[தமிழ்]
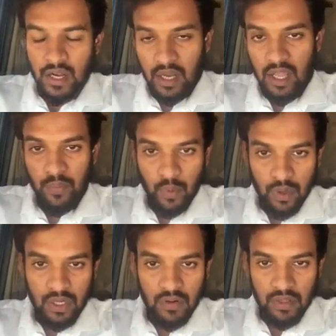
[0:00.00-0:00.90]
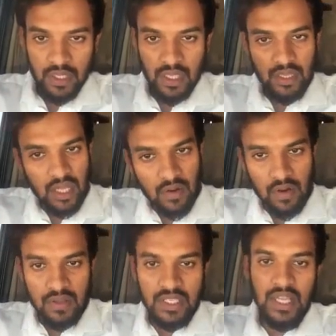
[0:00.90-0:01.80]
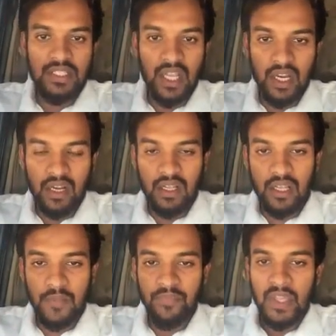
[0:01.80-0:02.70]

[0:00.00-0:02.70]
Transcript: நிறைய பொருட்கள் வந்து இந்தியாவில் சேல்ஸ் ஆகிட்டு இருக்கு